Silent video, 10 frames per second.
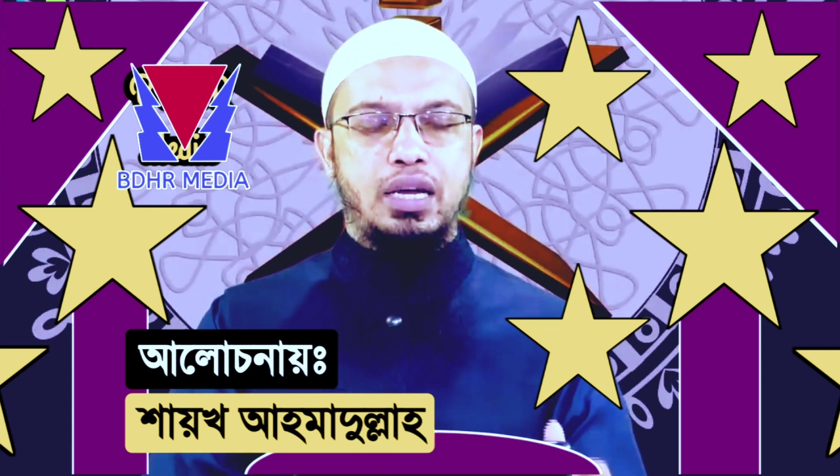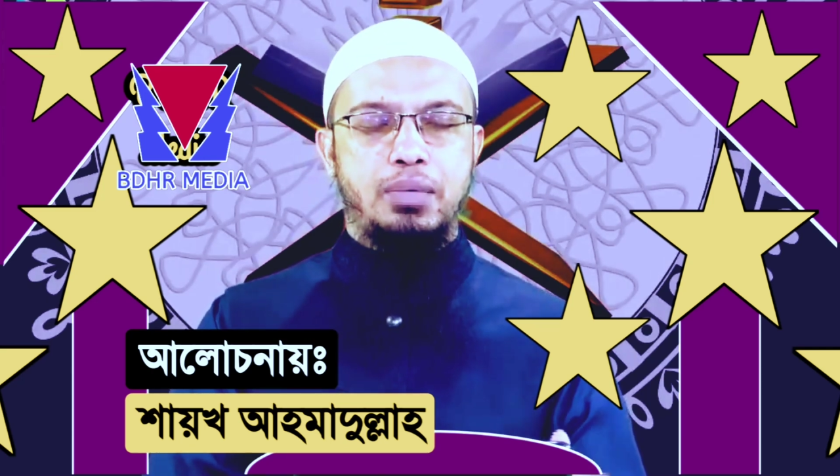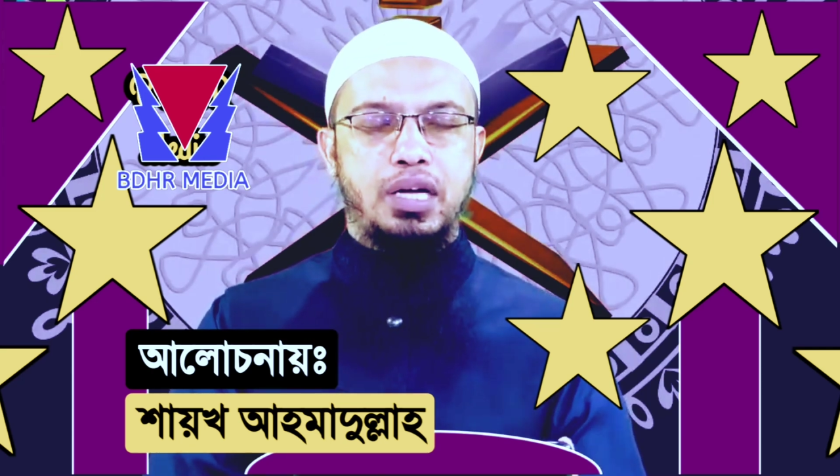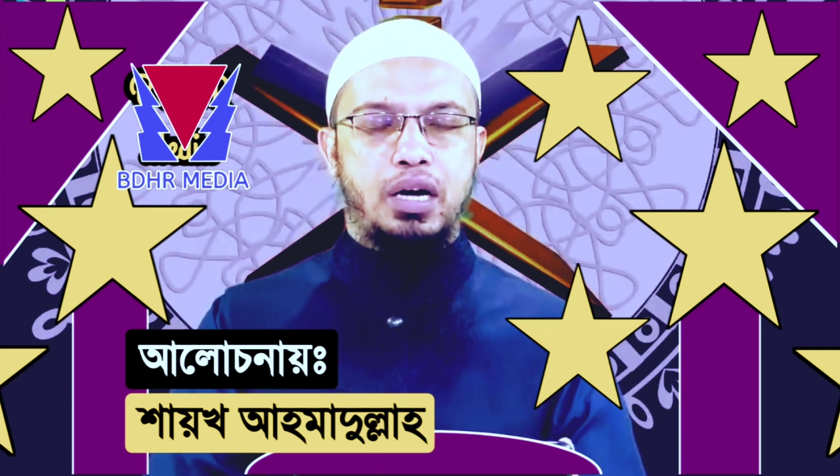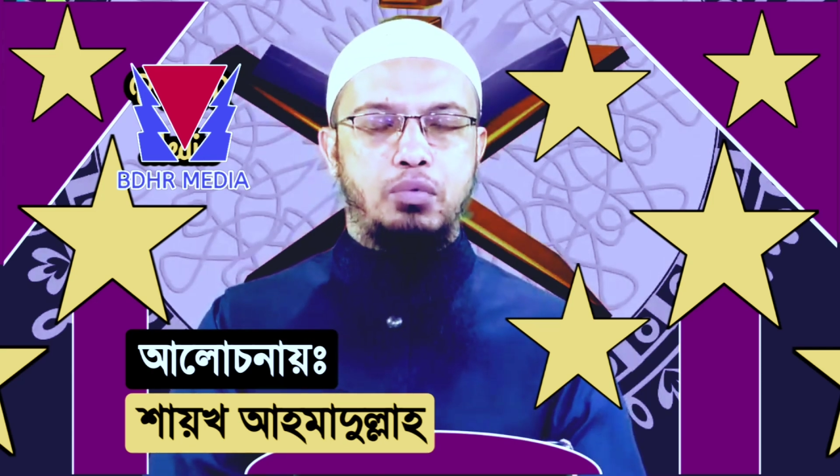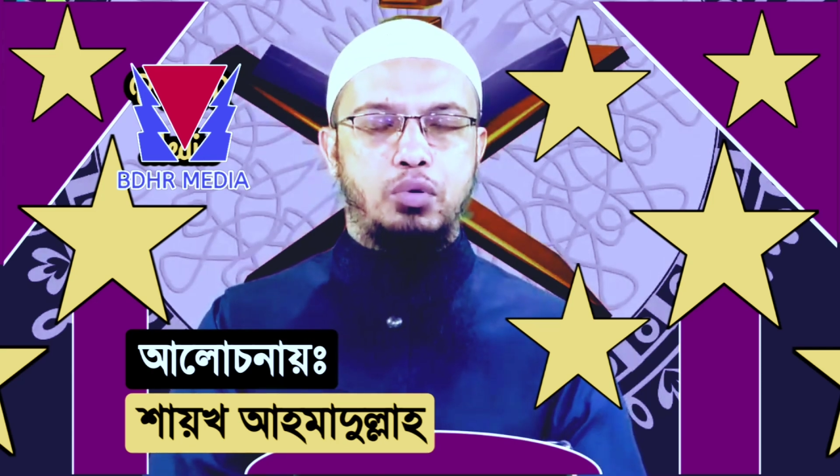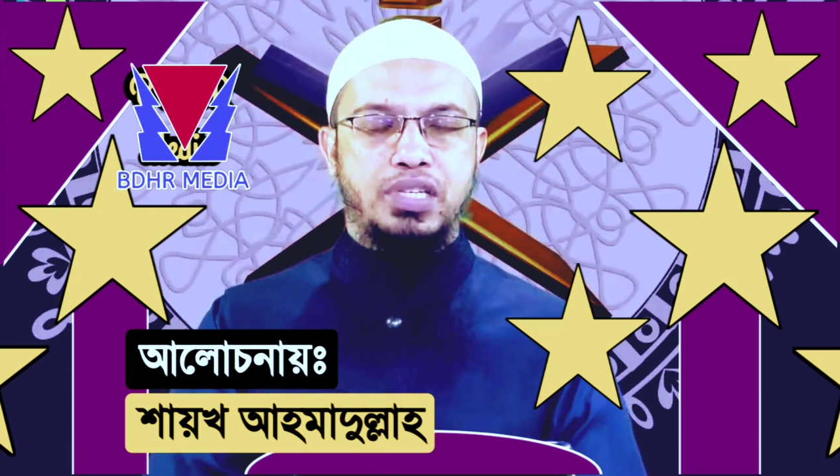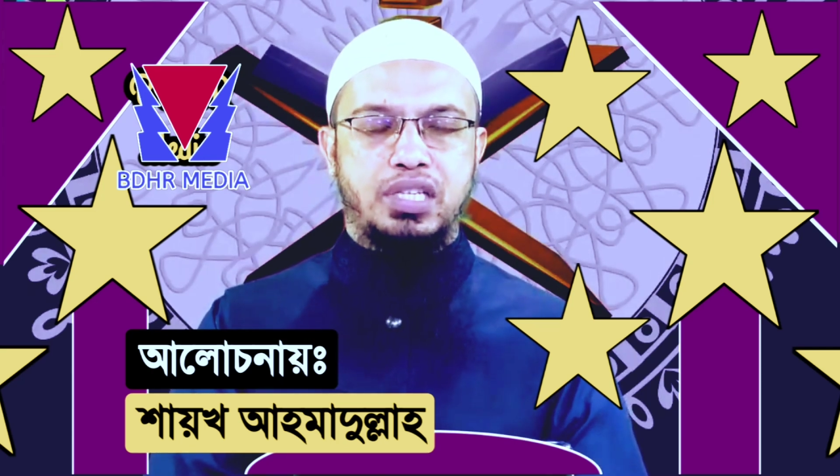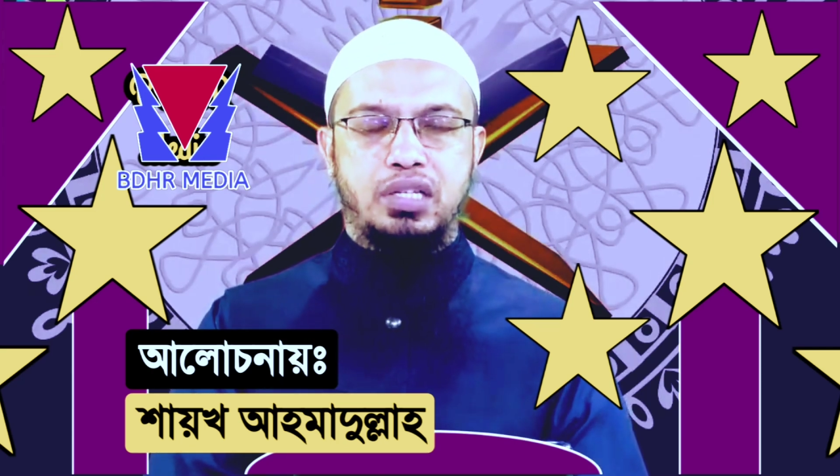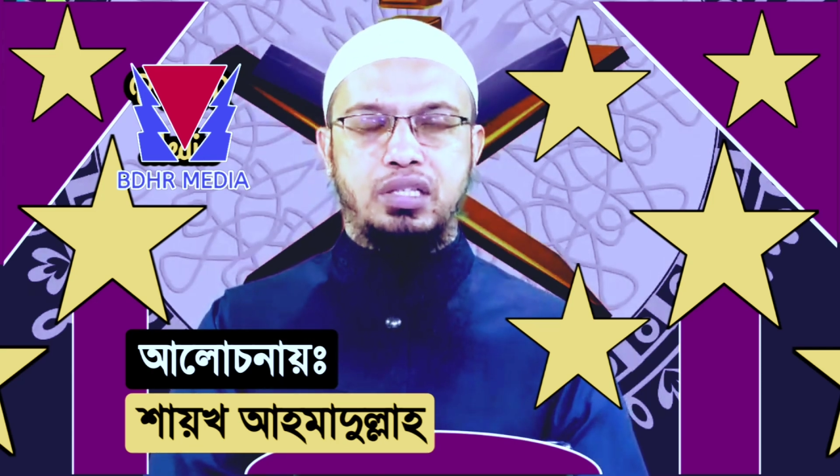ইন্নামায়া আমর
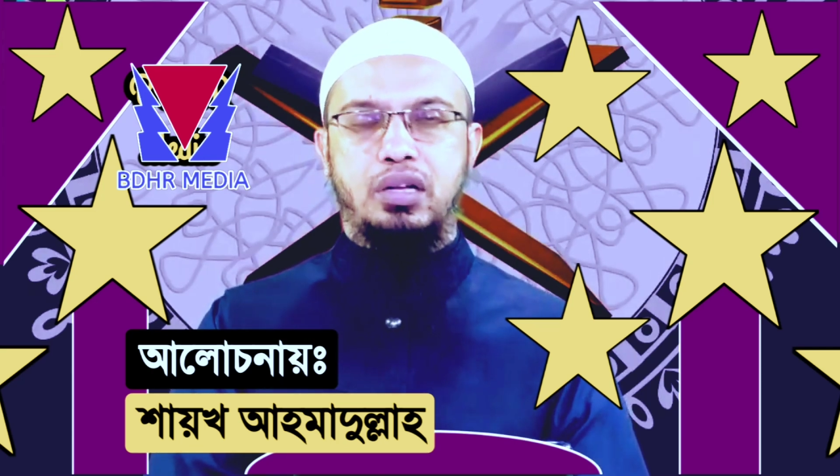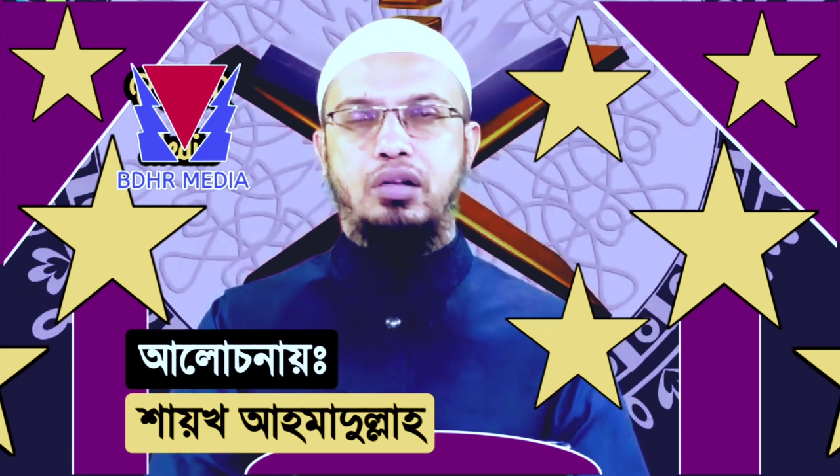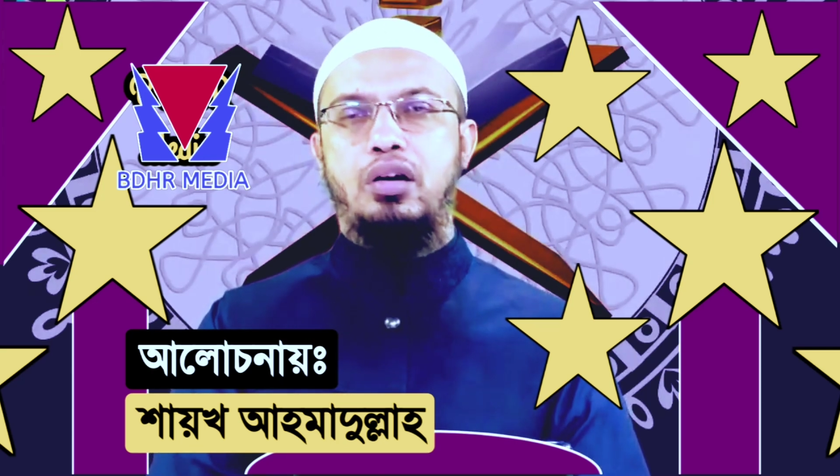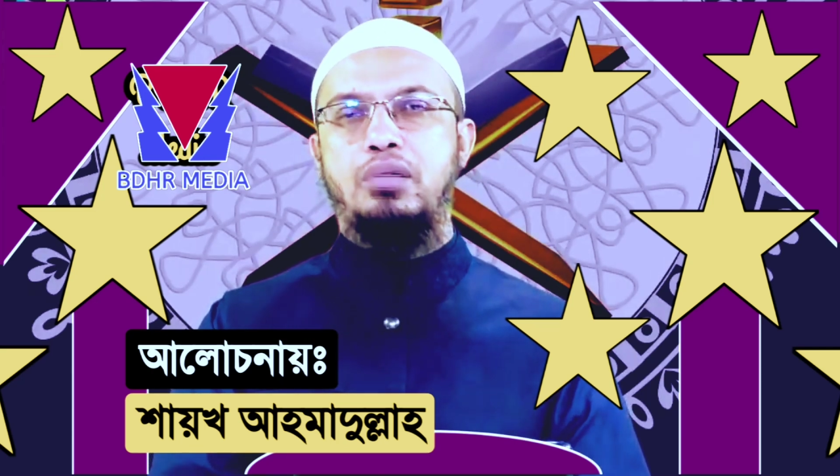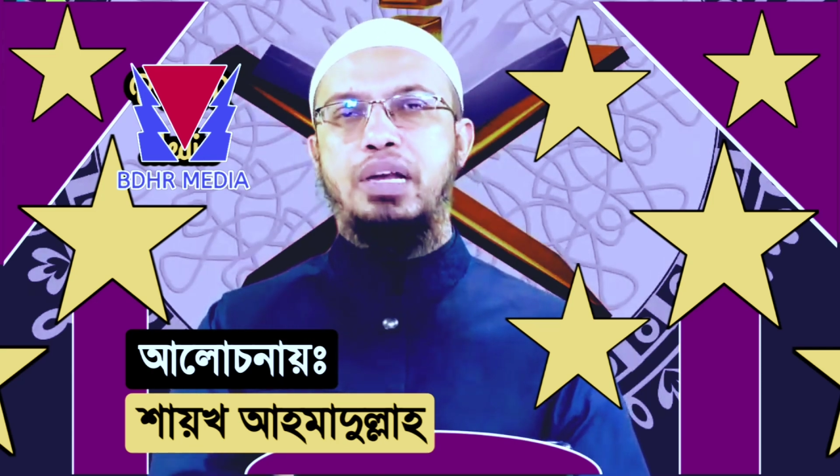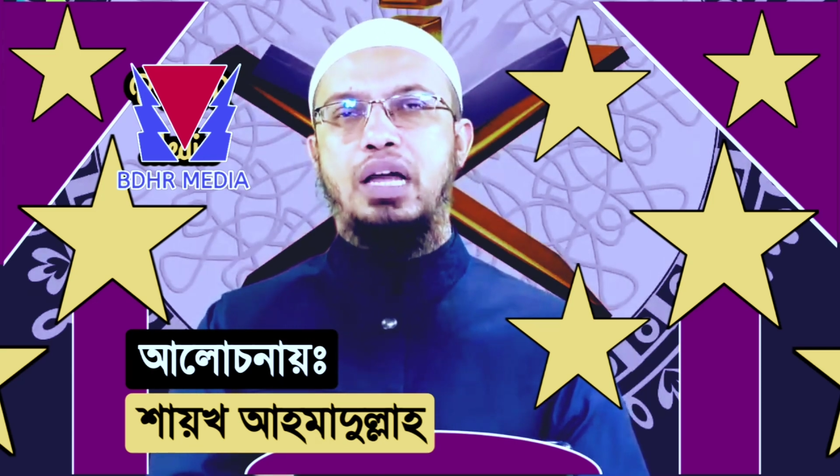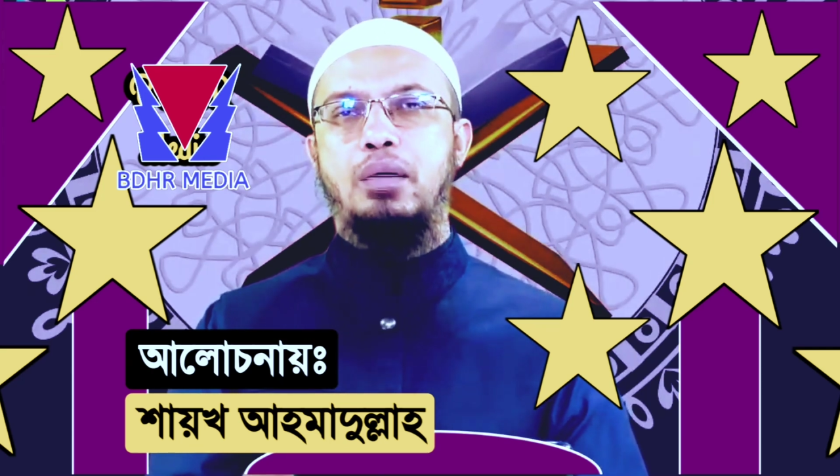মাসাজিদ আল্লাহ